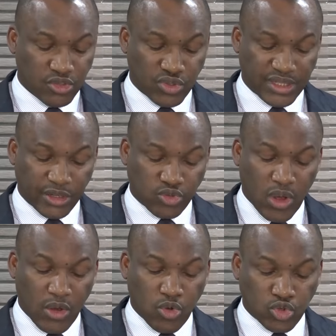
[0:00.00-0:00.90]
du
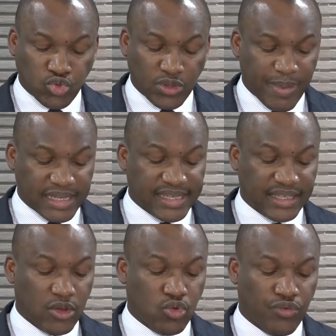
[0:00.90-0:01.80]
territoire conduites par
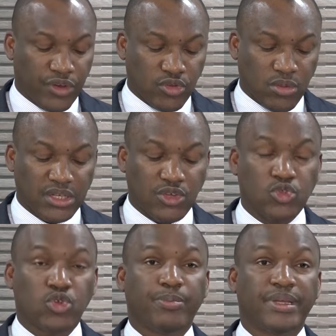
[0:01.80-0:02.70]
certains gouvernements qui
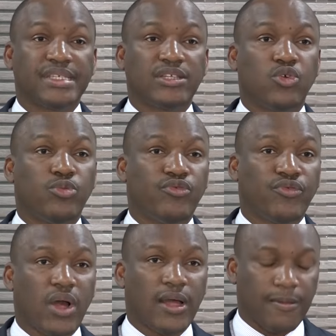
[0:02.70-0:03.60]
nous ont précédés au
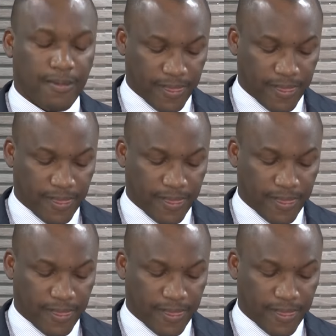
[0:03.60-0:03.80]
pouvoir.